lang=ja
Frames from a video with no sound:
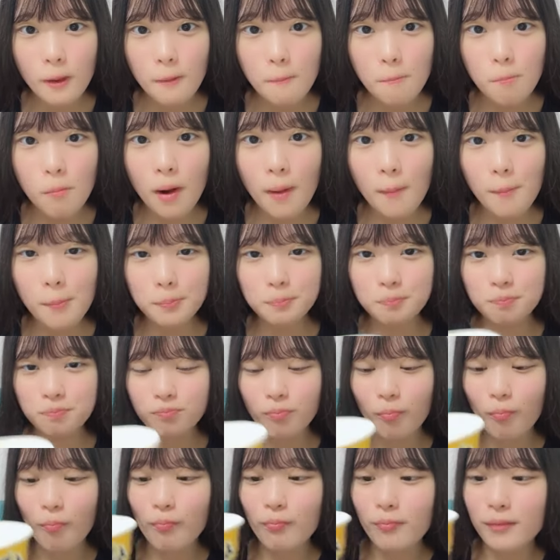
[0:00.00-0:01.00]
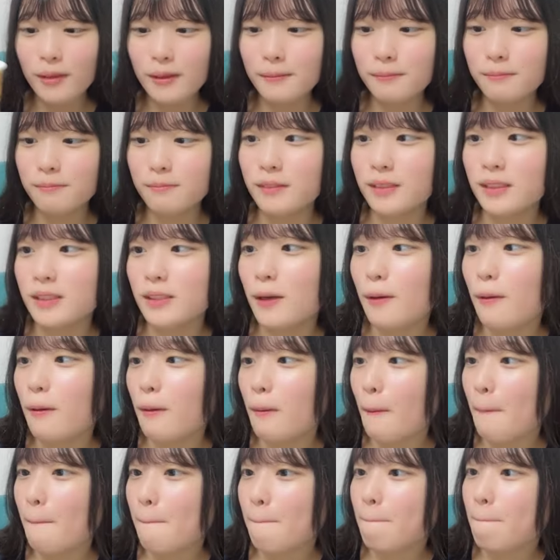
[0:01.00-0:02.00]
うまっそ
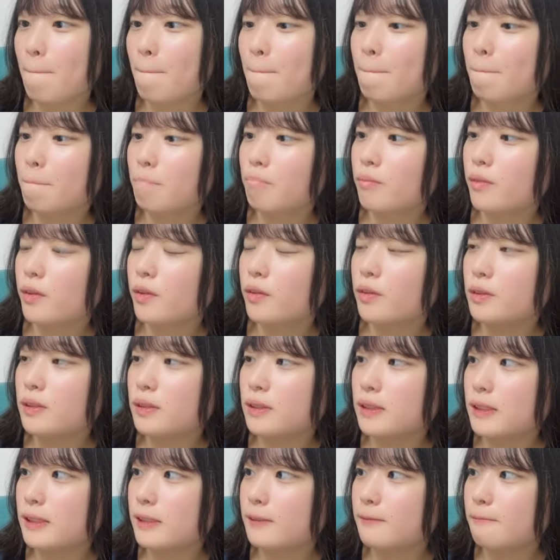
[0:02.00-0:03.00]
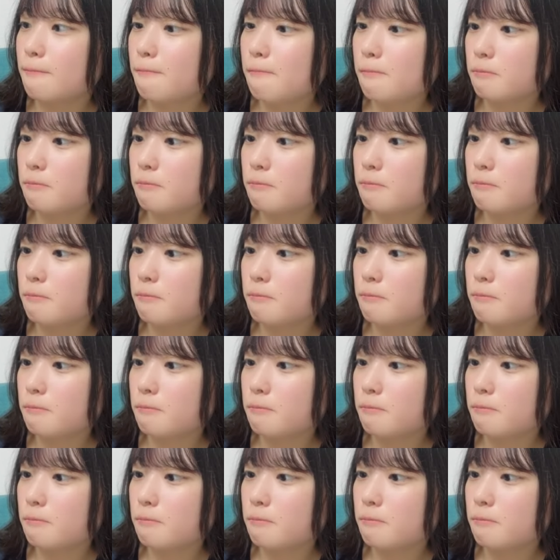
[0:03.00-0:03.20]
う美味しい